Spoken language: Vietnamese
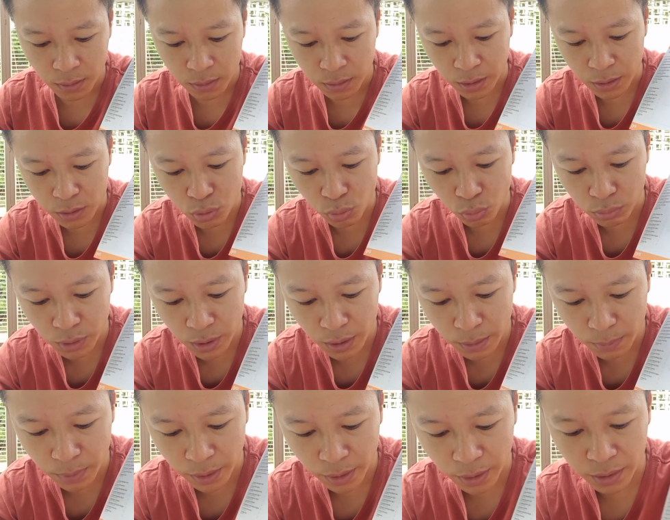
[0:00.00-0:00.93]
cái sổ
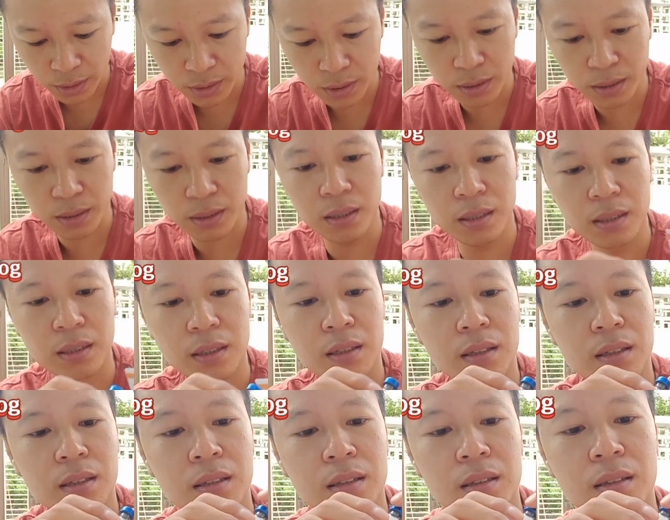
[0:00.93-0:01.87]
tiêm này thì
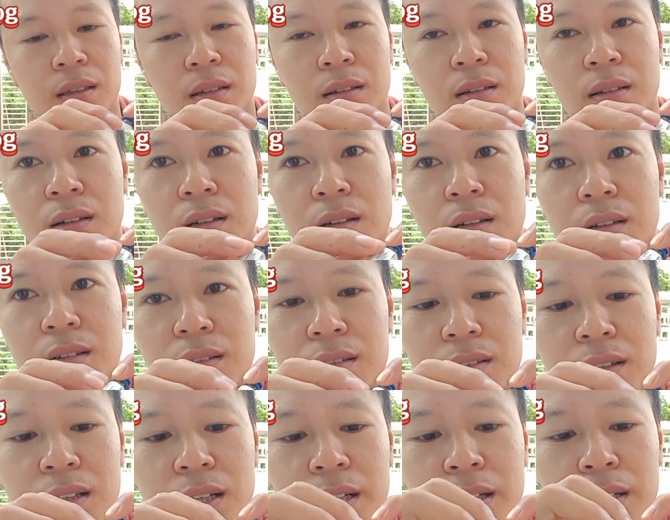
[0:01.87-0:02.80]
tớ
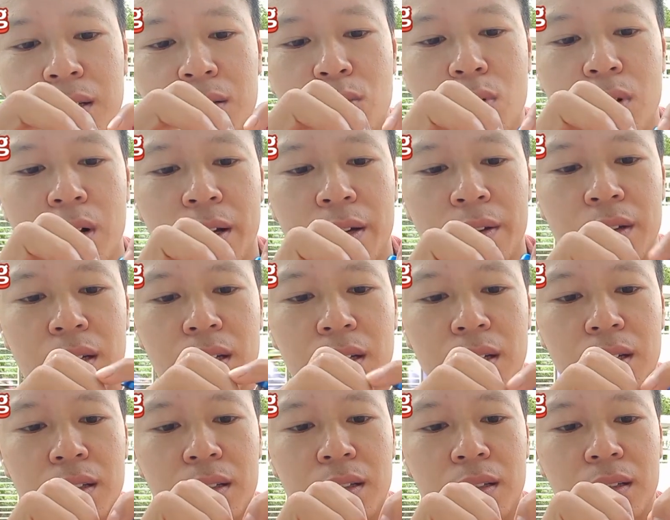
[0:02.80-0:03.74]
lấy của cái
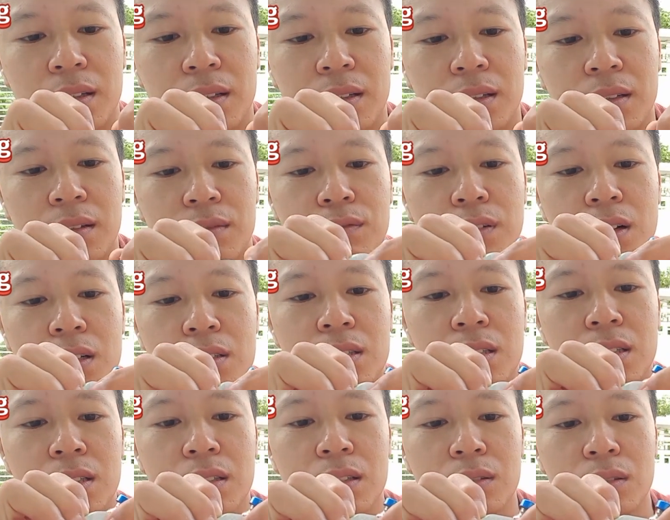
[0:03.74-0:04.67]

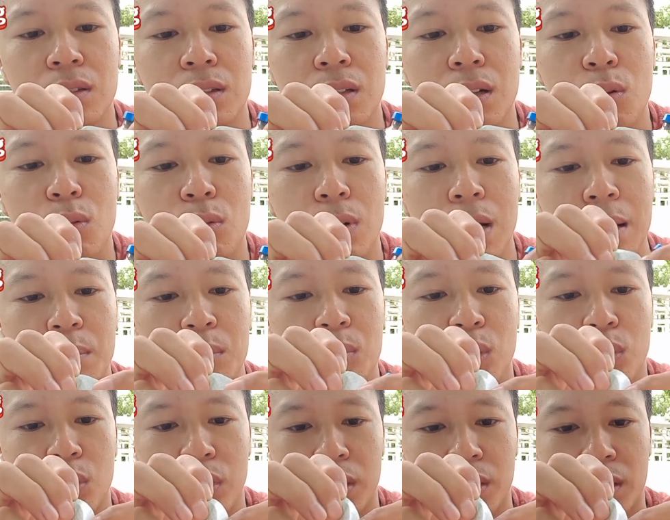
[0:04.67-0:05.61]
vaccine lâu năm
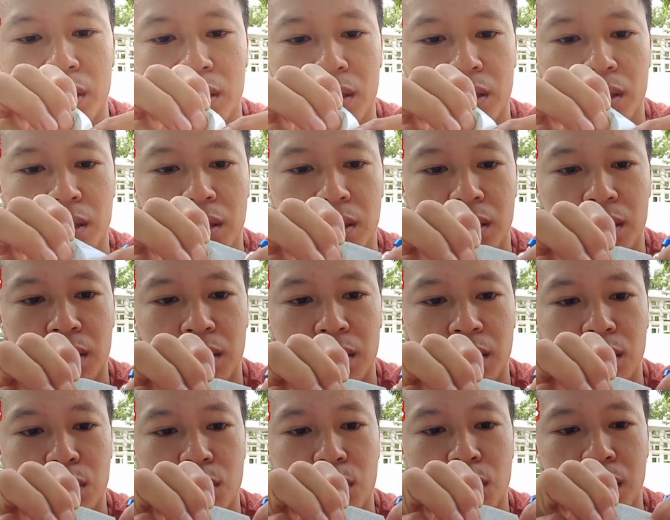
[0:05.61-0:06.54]
rồi
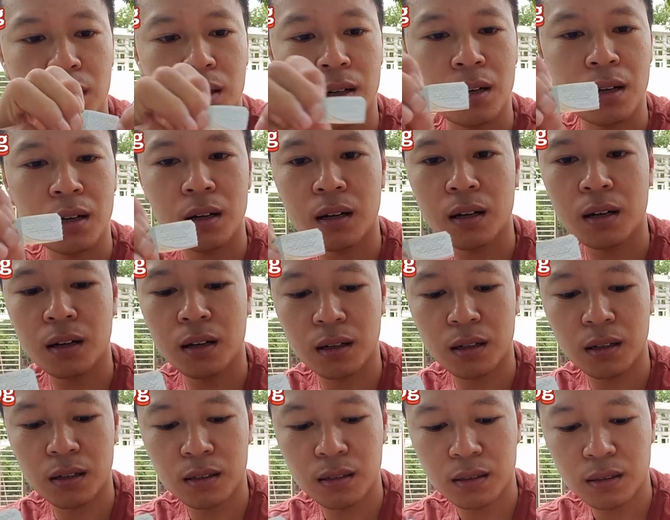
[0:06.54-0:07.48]
hoặc là
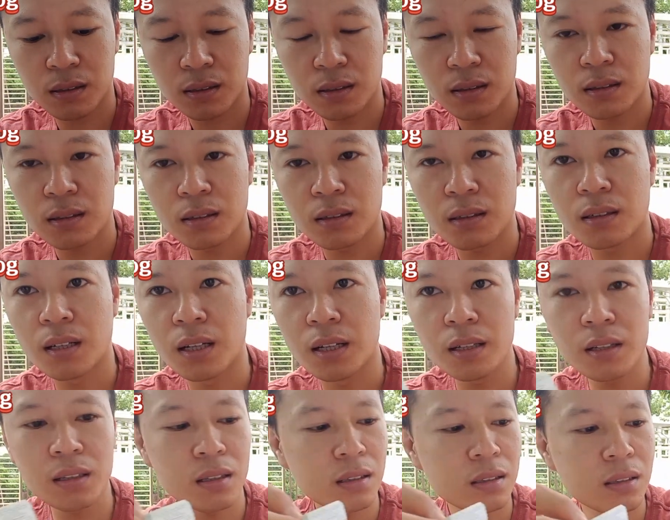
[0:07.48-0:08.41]

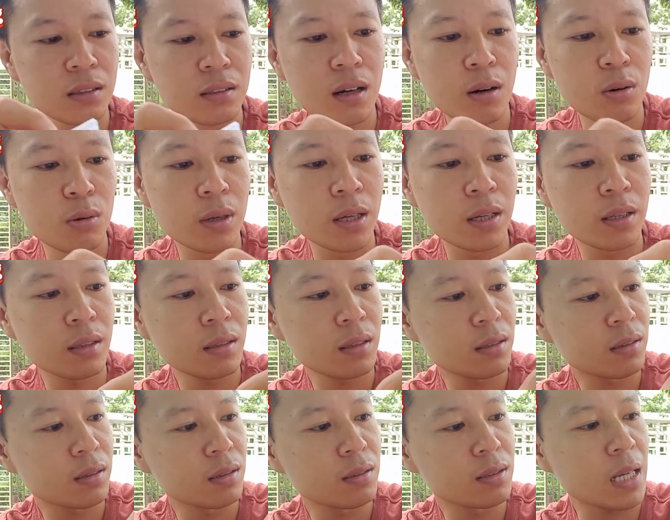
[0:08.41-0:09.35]
lấy từ đâu đến
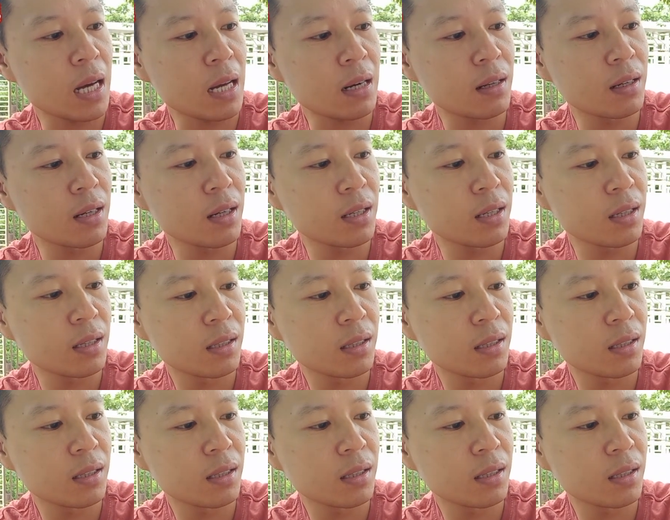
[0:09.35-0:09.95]
tớ dán ở đây